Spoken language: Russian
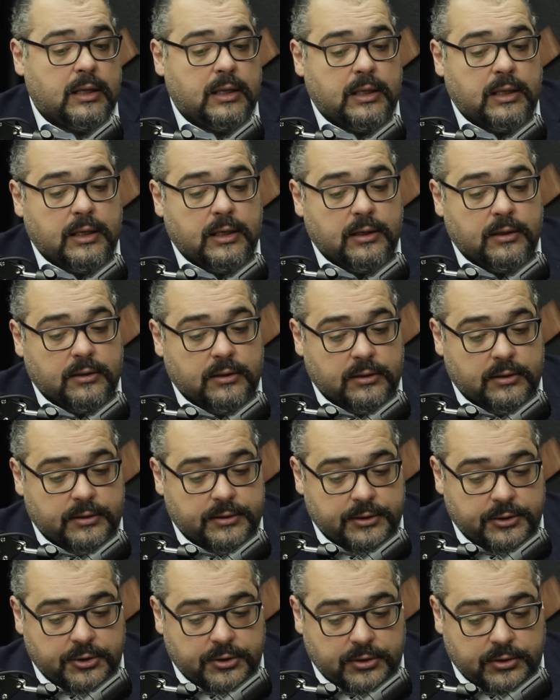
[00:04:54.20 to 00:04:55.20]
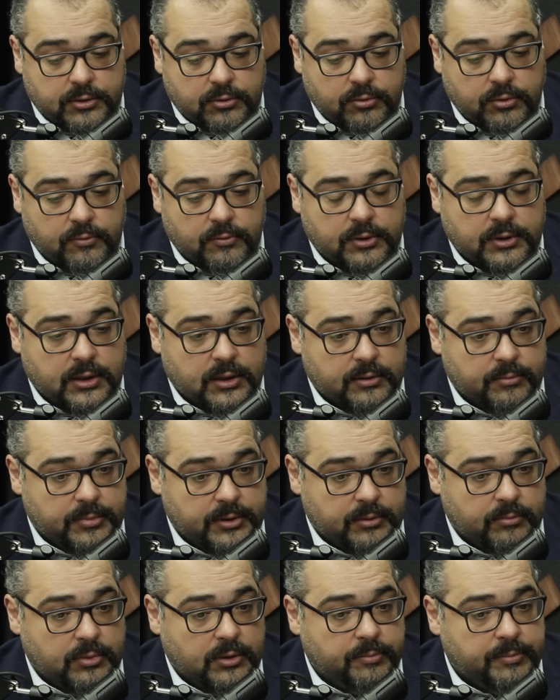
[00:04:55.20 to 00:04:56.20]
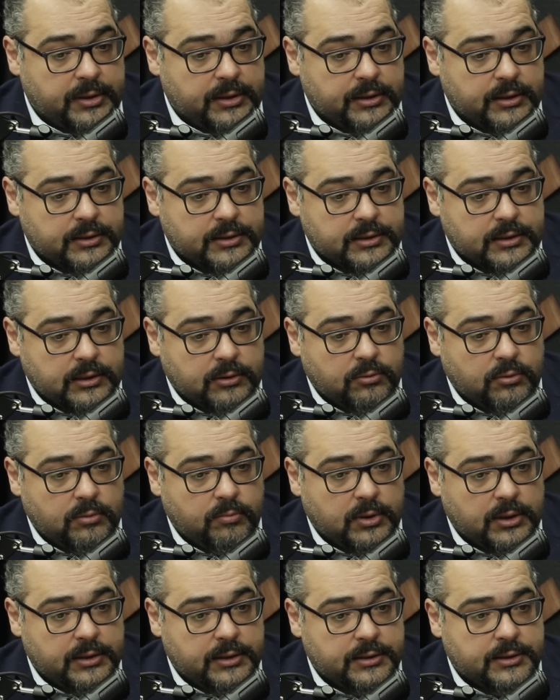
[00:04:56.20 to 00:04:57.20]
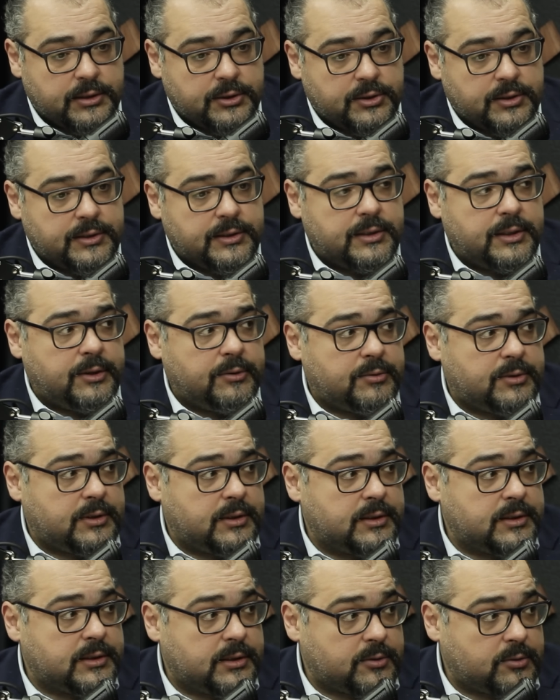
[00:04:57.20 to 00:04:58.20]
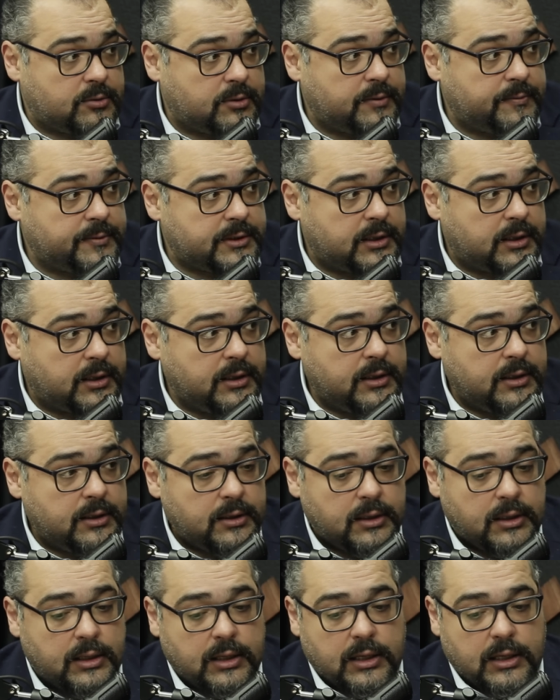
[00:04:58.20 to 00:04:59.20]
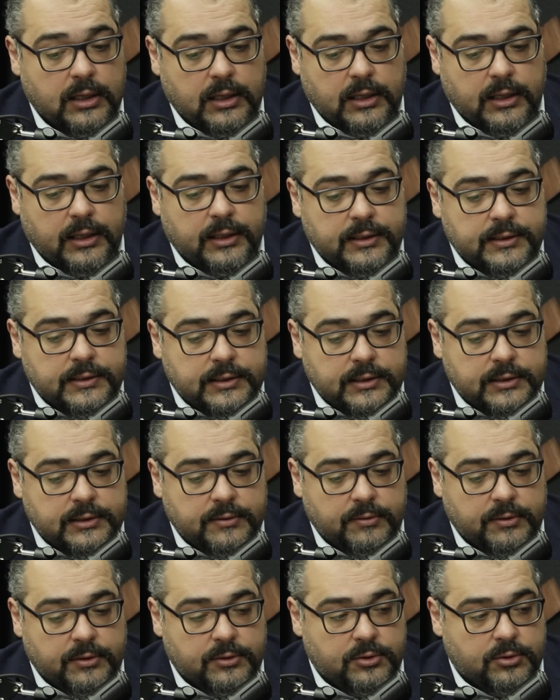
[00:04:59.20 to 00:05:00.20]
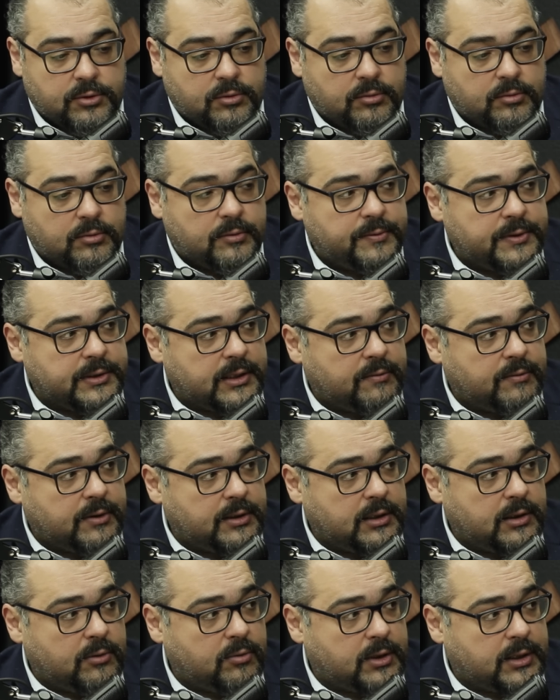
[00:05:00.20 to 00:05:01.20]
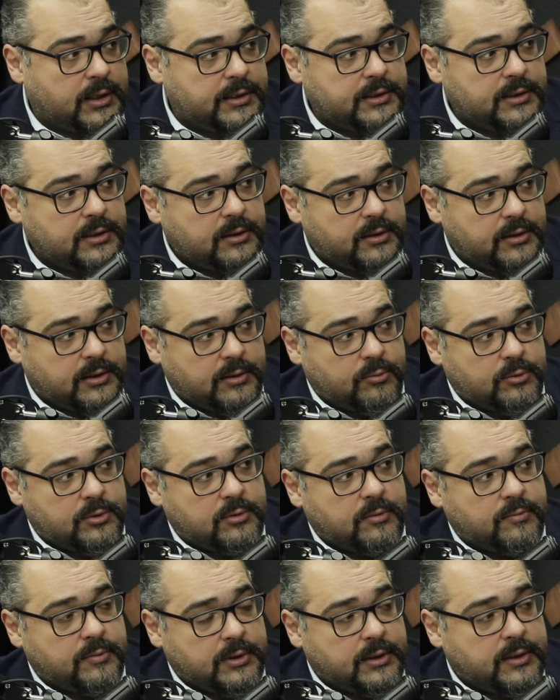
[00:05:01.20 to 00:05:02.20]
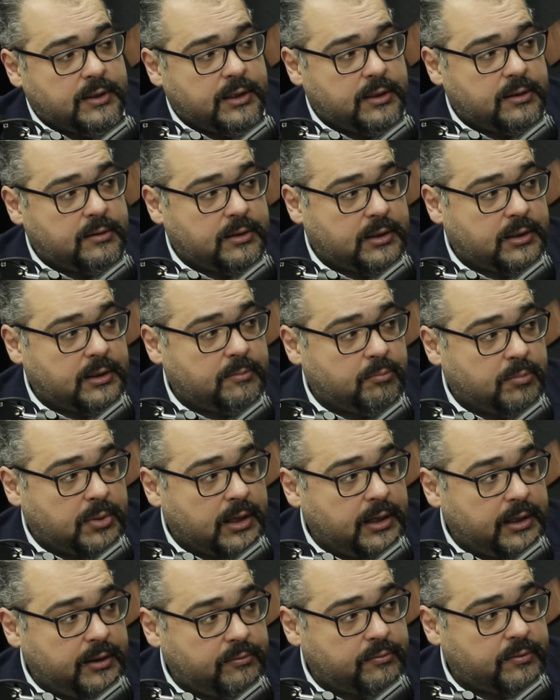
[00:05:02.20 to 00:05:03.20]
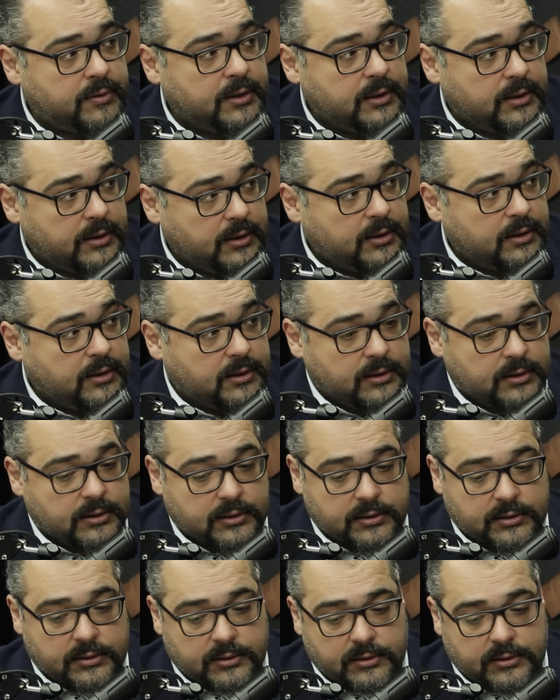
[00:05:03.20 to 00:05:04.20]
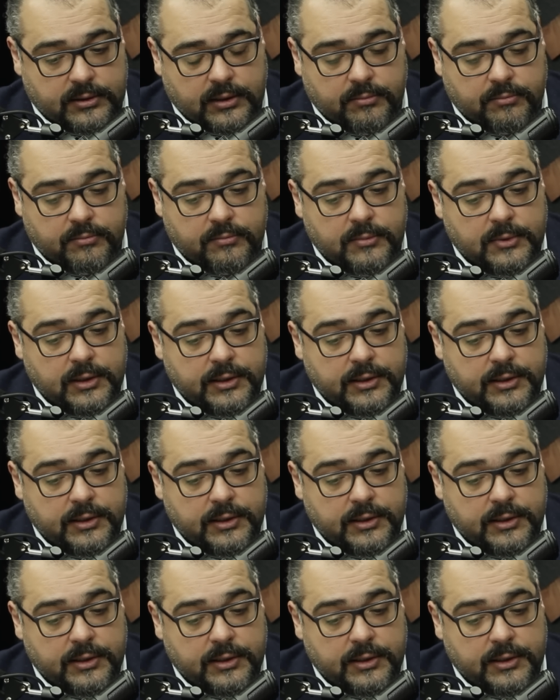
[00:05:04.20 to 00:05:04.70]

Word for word: И э, зачастую, вот как, например, был 15 год, была достаточно серьезная засуха в стране, и естественно, что вся вода уходила там, условно говоря, на полив Э, там,